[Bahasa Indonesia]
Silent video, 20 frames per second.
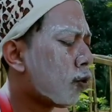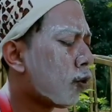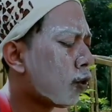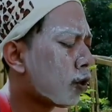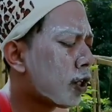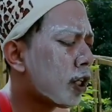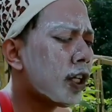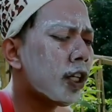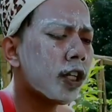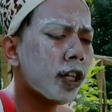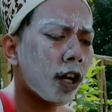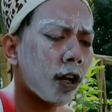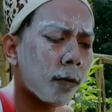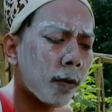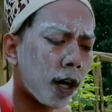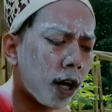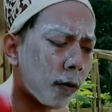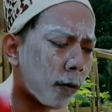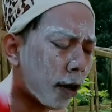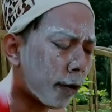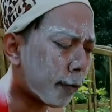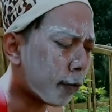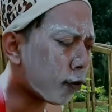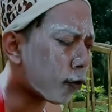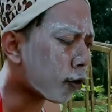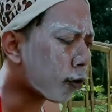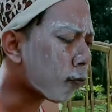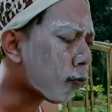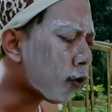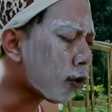Oh, dina lah mak mak
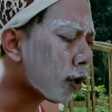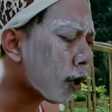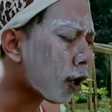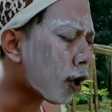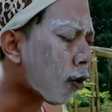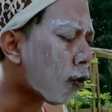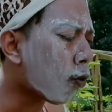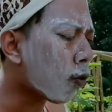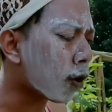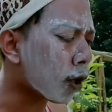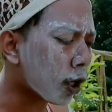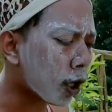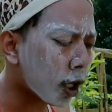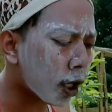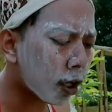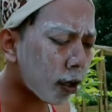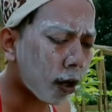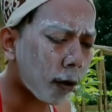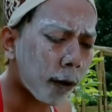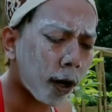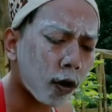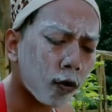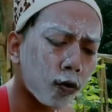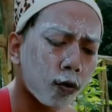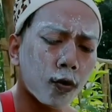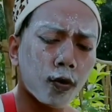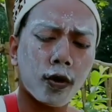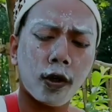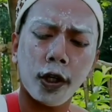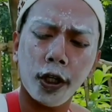puluh ribu lagi kau uring lama
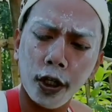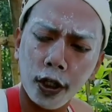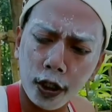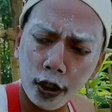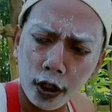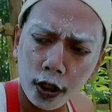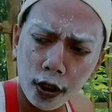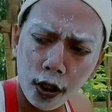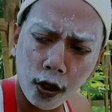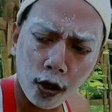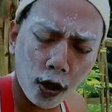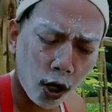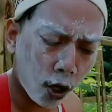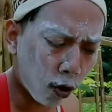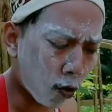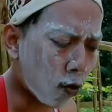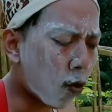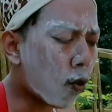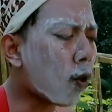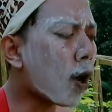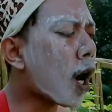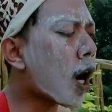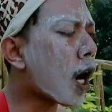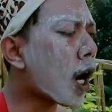kuring deh yo kok